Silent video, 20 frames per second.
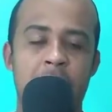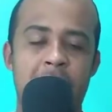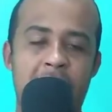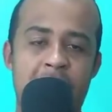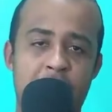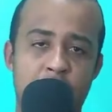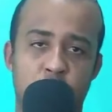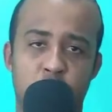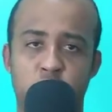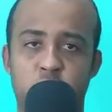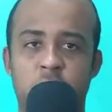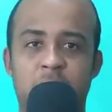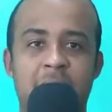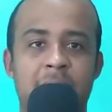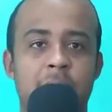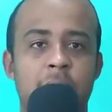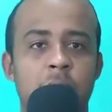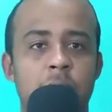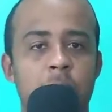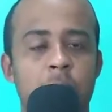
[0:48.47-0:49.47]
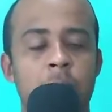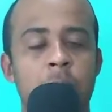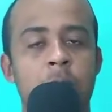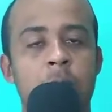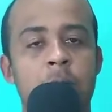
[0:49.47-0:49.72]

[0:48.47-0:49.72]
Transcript: assustador.